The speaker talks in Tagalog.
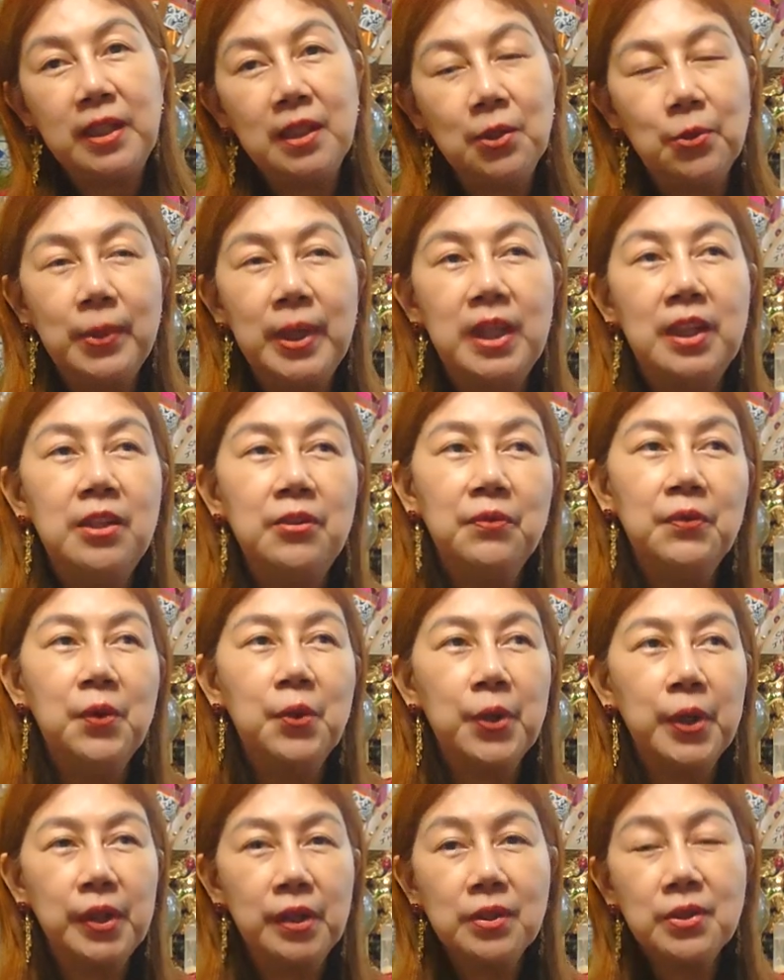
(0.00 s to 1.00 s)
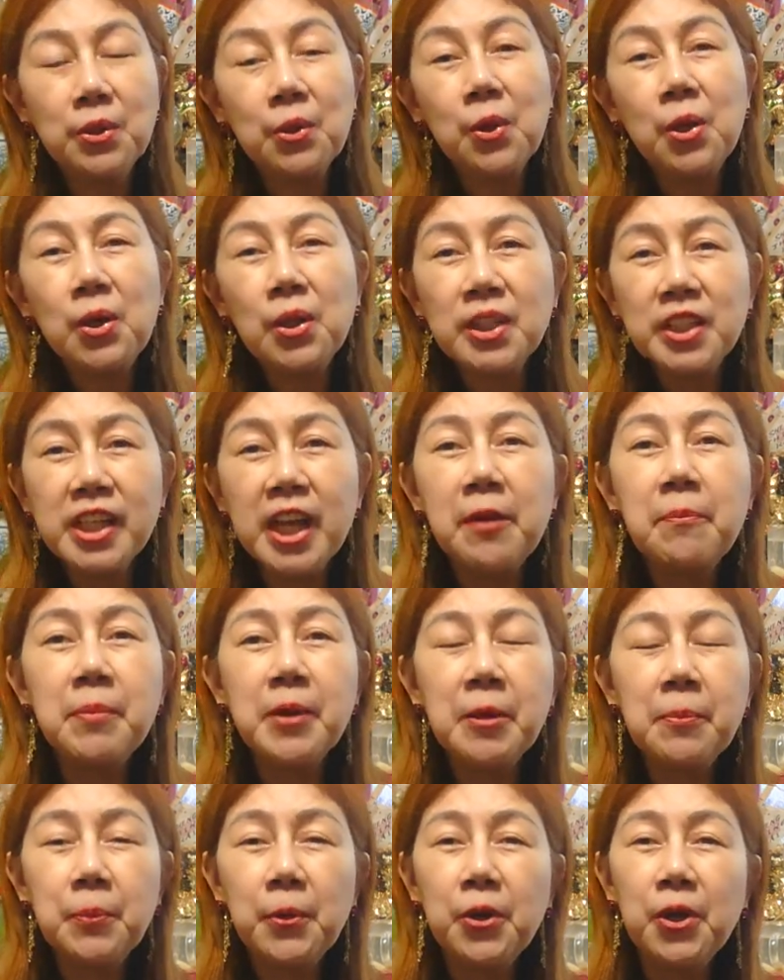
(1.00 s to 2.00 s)
2024. So,
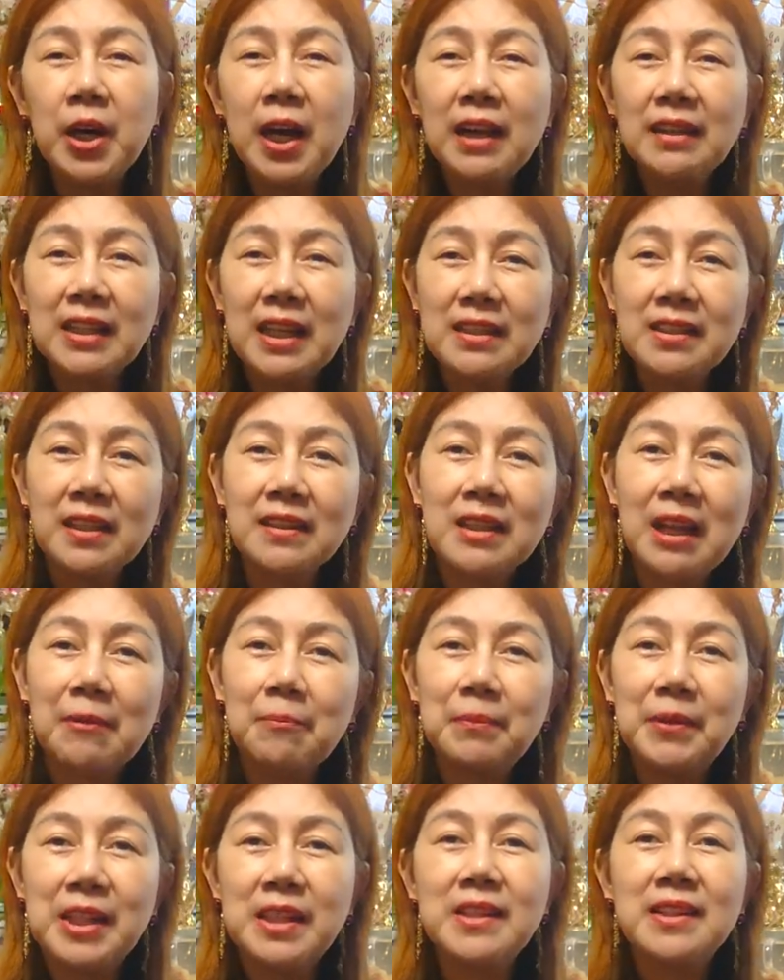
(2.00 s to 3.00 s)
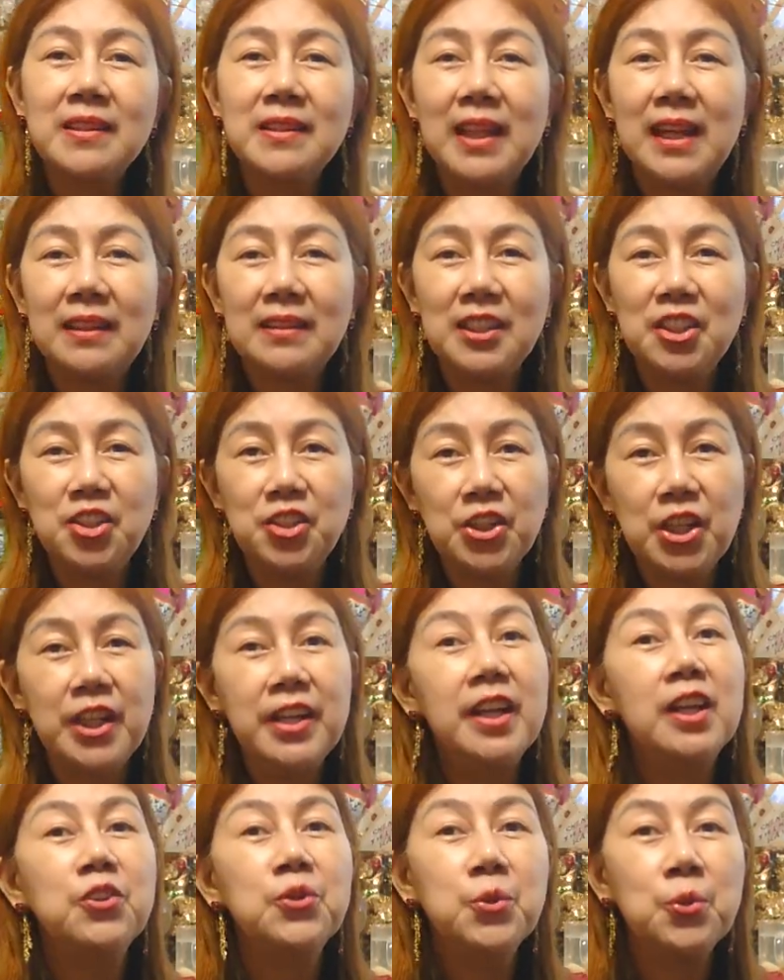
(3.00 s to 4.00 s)
syempre po, ang nasa top list natin
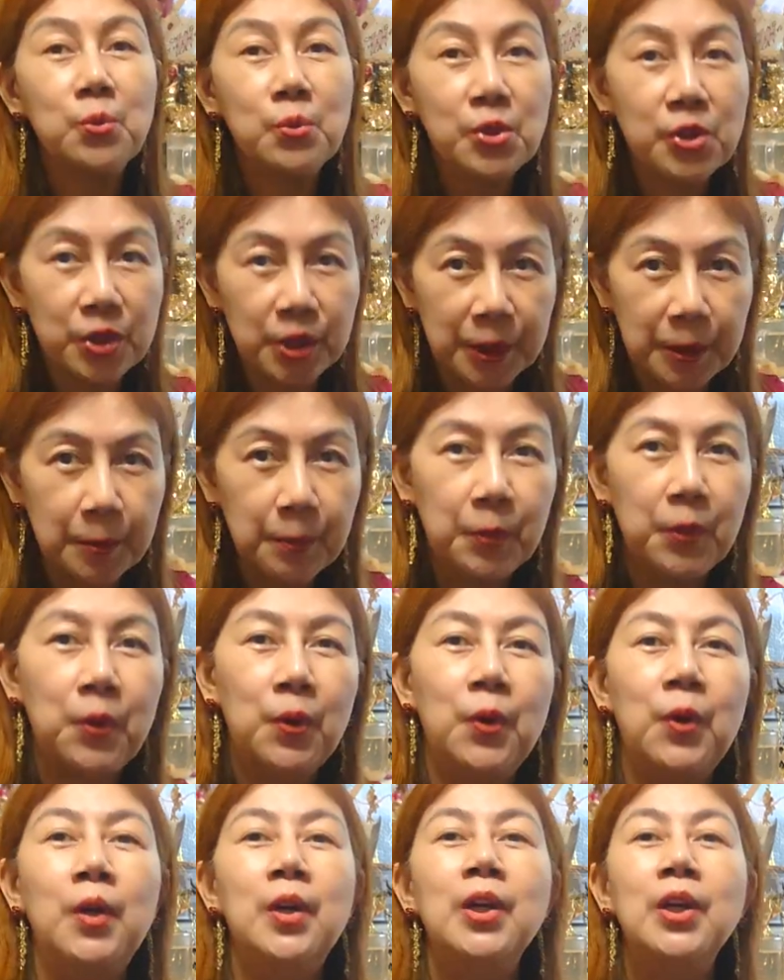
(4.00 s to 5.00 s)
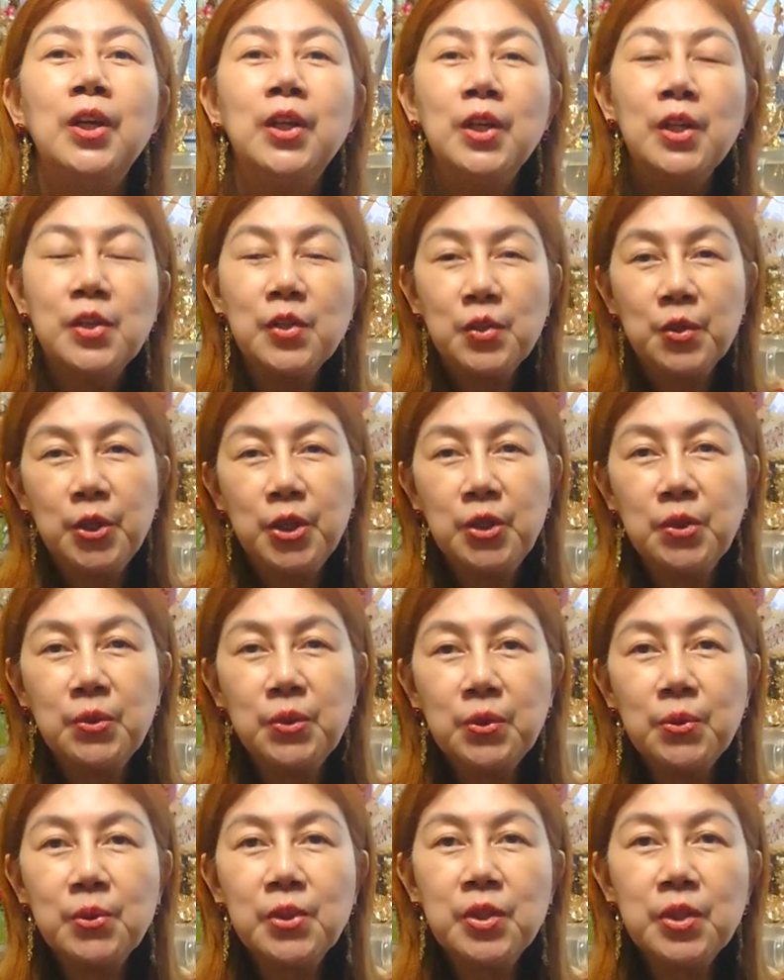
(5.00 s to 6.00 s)
diyan ang rooster po. So,
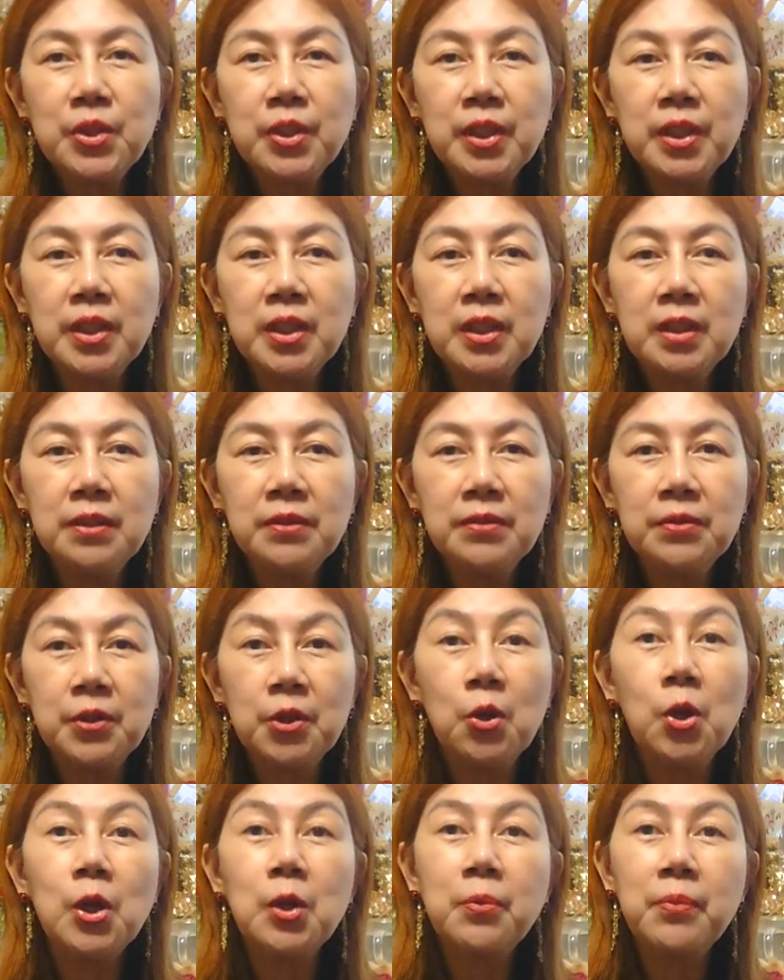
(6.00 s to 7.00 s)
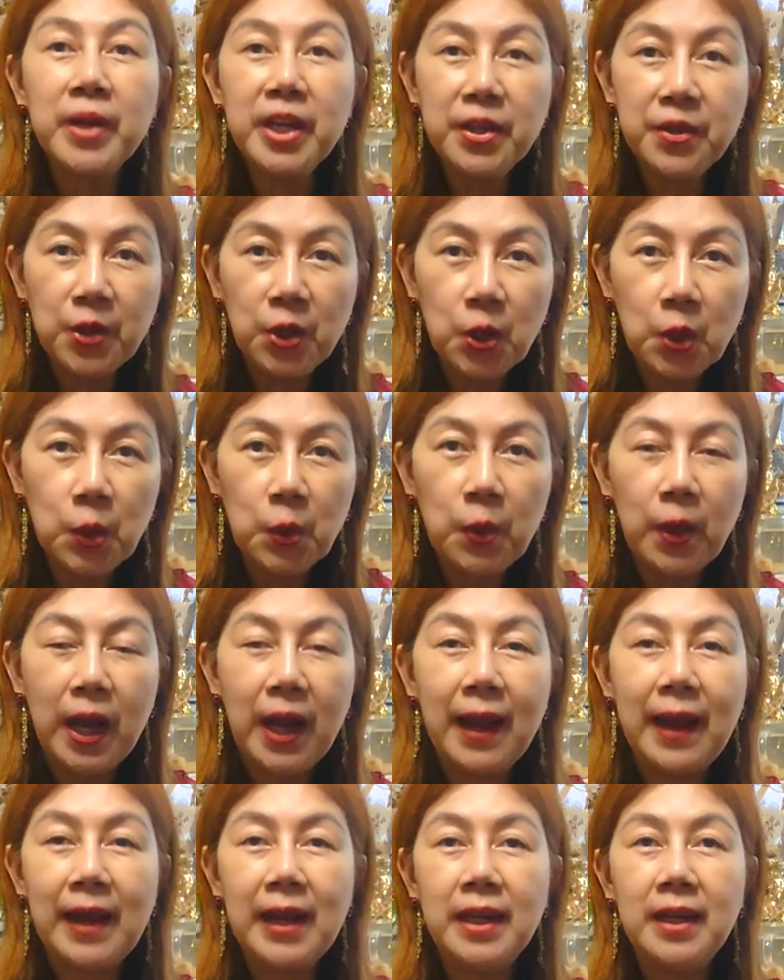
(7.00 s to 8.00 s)
yung rooster, for all we know,
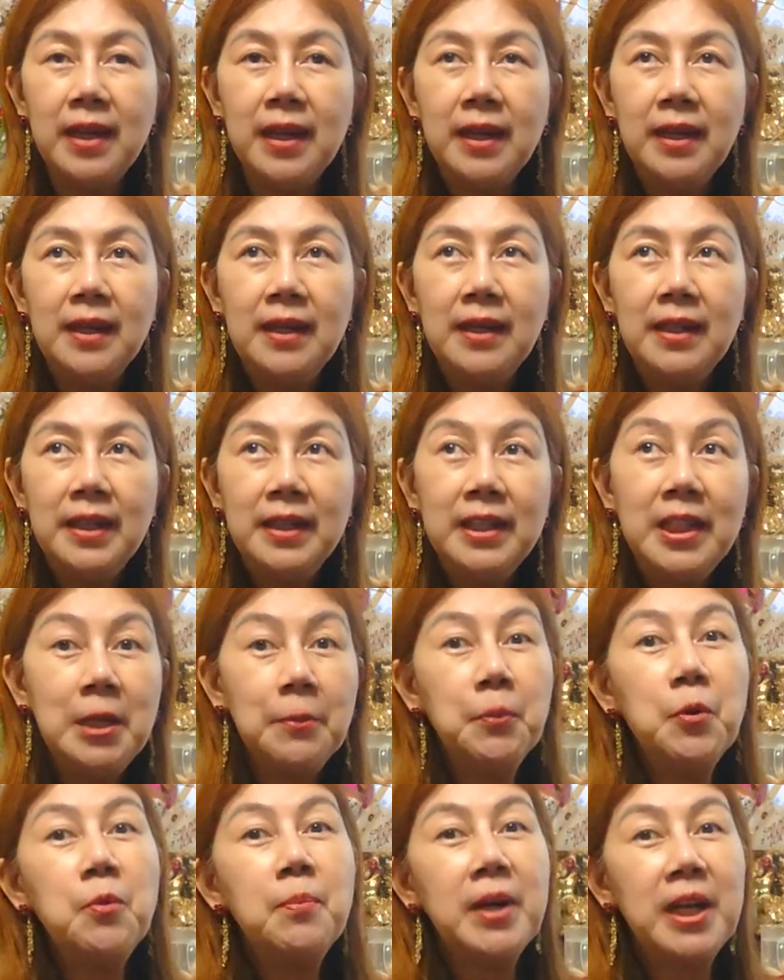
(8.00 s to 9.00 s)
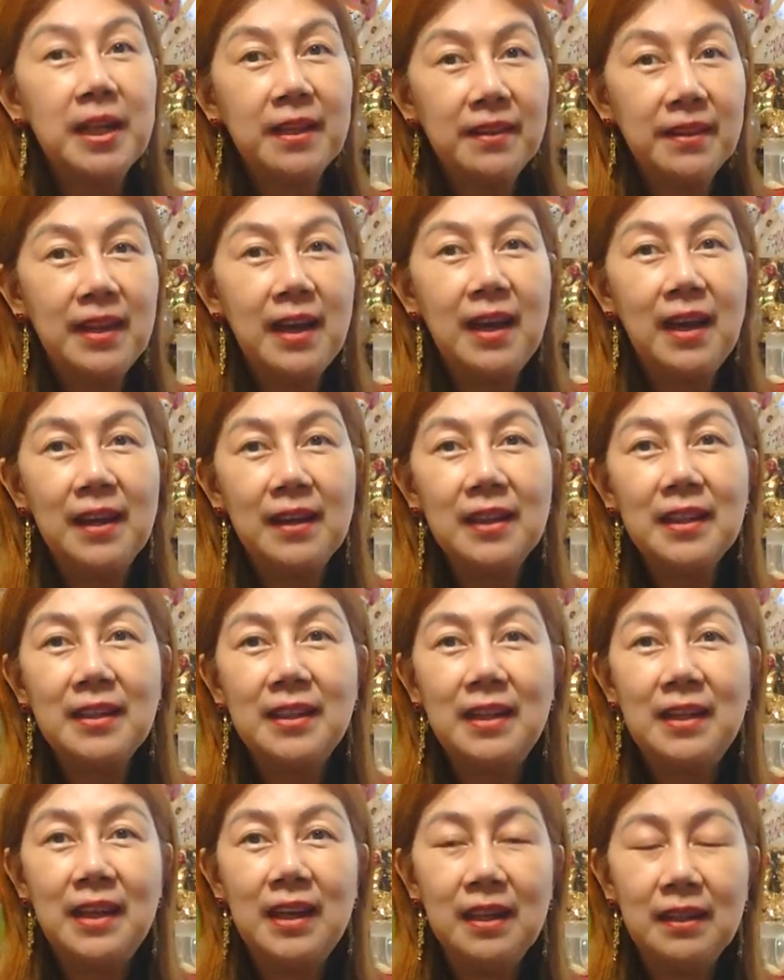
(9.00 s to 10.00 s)
ay hindi po maganda ang
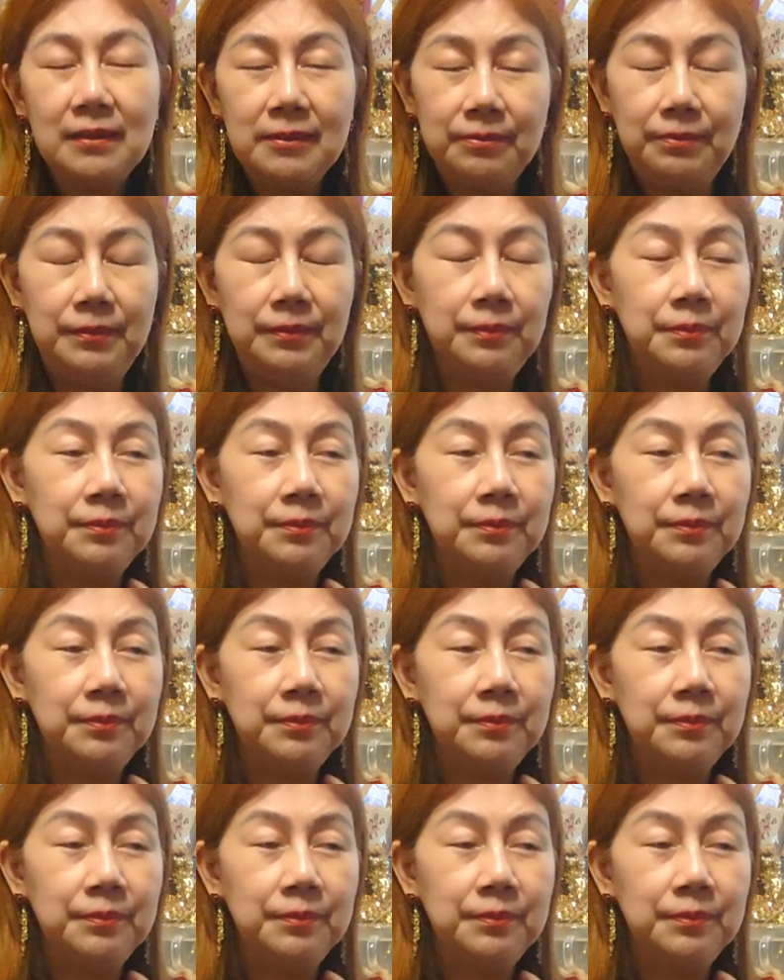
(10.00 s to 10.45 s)
kanilang